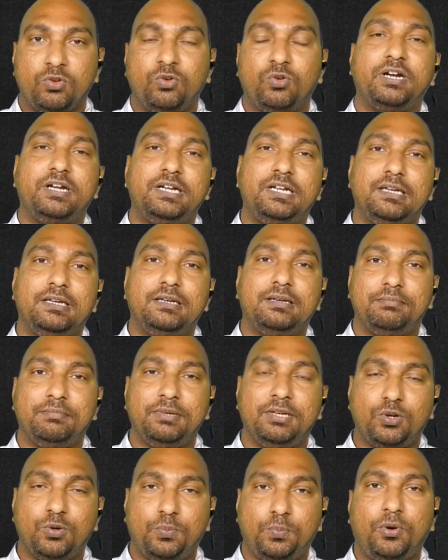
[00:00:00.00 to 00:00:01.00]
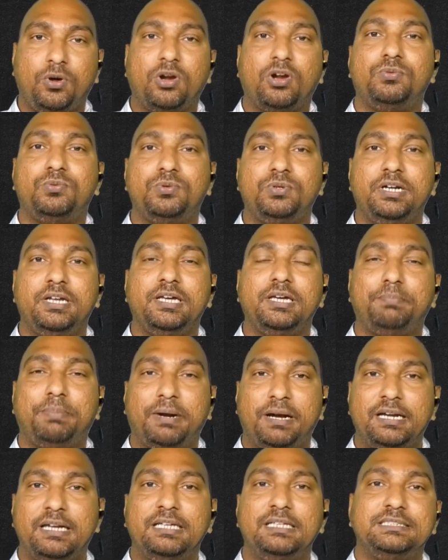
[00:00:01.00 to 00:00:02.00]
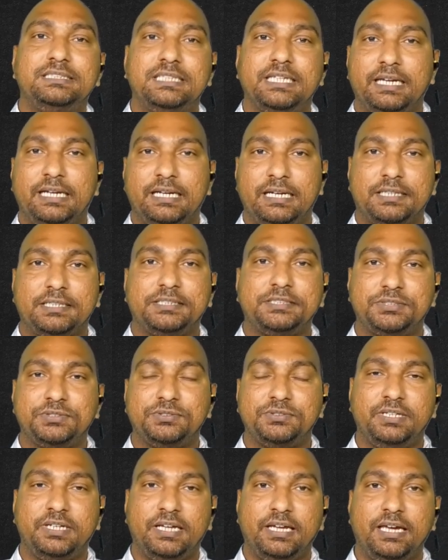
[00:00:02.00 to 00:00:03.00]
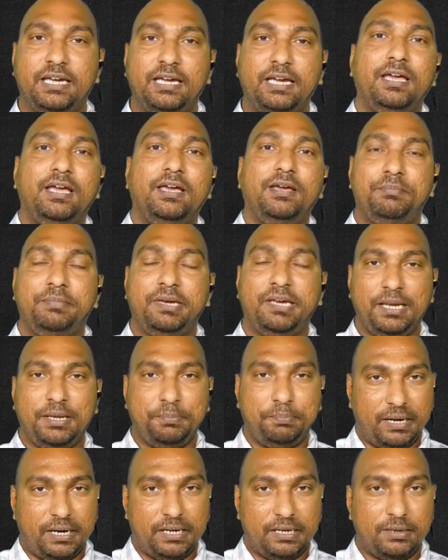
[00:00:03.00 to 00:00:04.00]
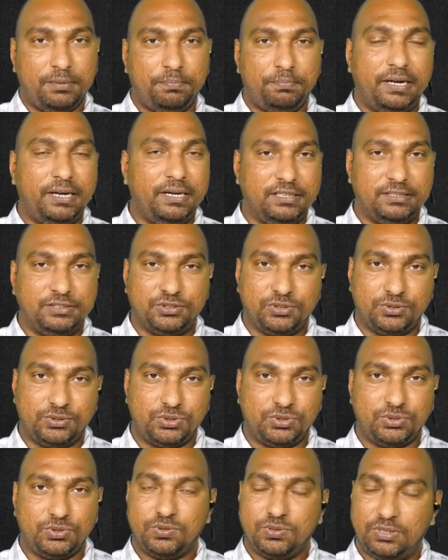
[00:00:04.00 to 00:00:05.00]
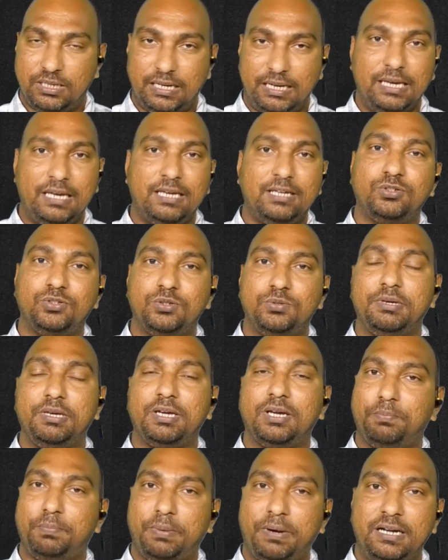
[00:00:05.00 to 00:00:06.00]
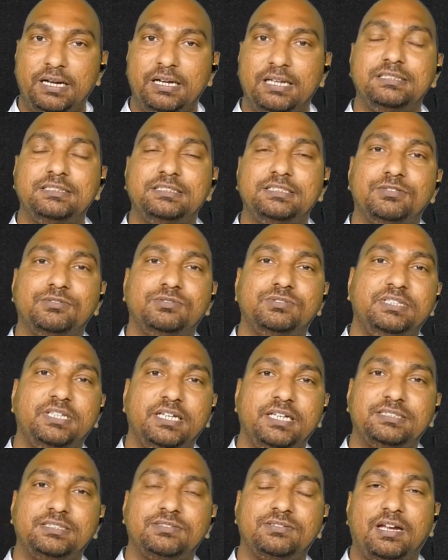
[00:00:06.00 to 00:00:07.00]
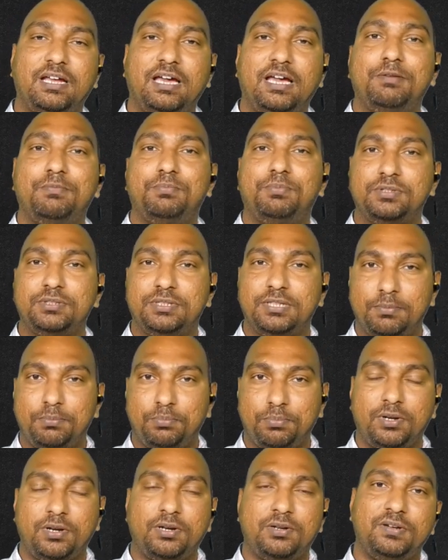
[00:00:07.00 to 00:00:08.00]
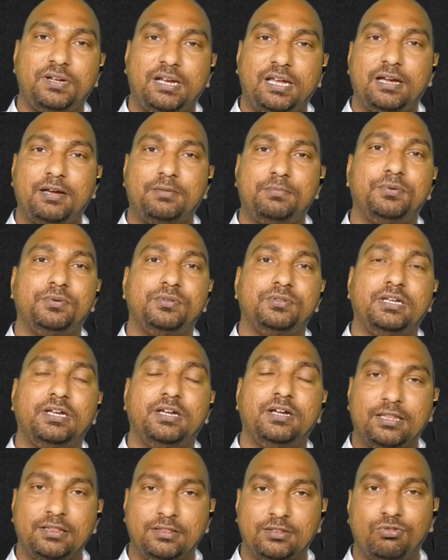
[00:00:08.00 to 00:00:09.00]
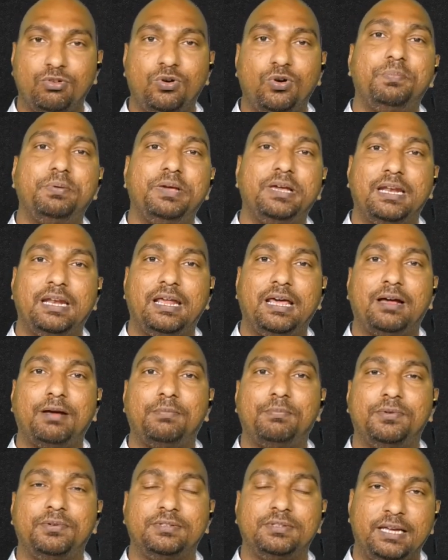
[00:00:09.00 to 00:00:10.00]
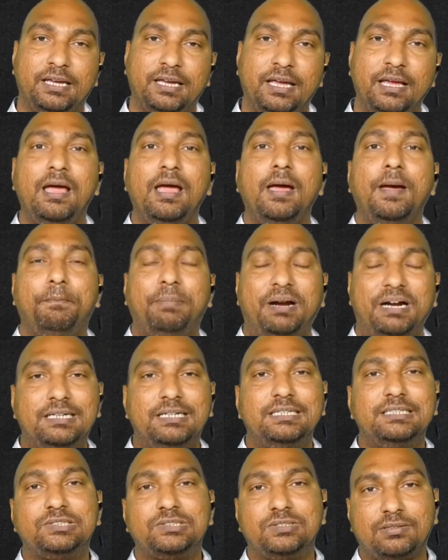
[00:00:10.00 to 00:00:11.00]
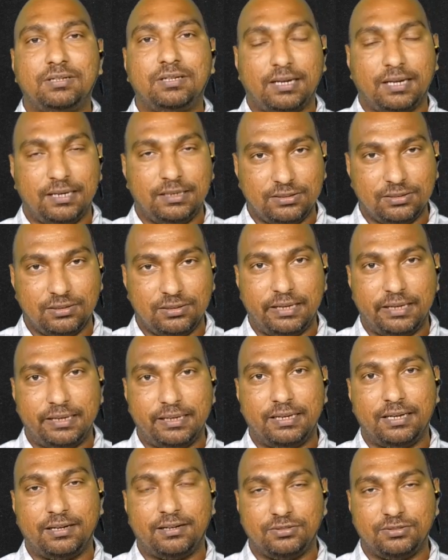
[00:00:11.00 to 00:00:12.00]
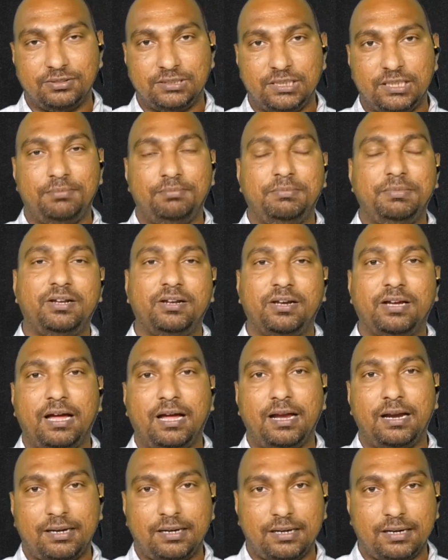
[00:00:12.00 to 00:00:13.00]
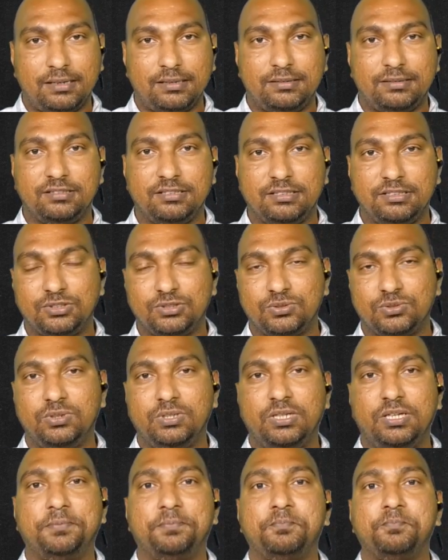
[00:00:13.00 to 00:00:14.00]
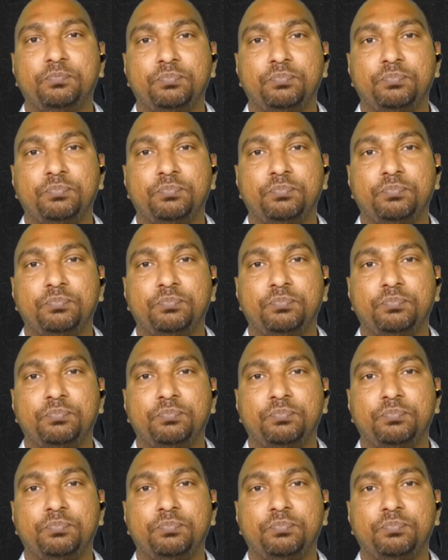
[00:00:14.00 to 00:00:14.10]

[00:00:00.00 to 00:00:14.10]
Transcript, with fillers: ఒకటి మీకు పొలం ఉండి పండించే ఇంట్రెస్ట్ ఉంటే మీరు ఈ పంటను పండించవచ్చు లేదు మీకు పండించే ఉద్దేశం లేకపోతే పొలం లేకపోతే అంత ఓపిక లేకపోతే పండిస్తున్న రైతుల దగ్గర నుంచి మీరు కాంట్రాక్ట్ తీసుకుని